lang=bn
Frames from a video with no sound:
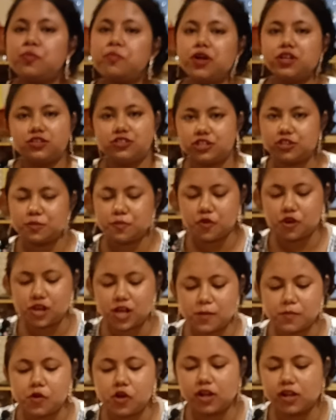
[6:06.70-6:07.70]
তো মাটনটা তো
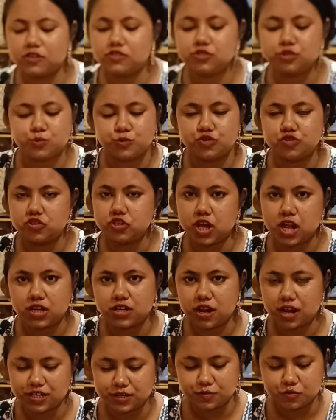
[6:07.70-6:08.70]
বড় খাবে আগে সমস্ত
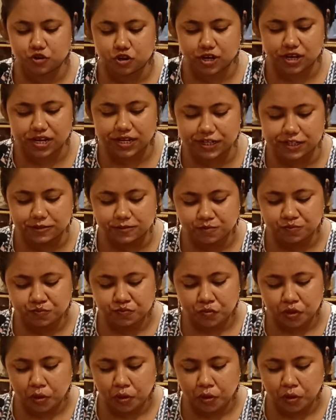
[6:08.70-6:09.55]
থালির আইটেমগুলো খেয়ে নিই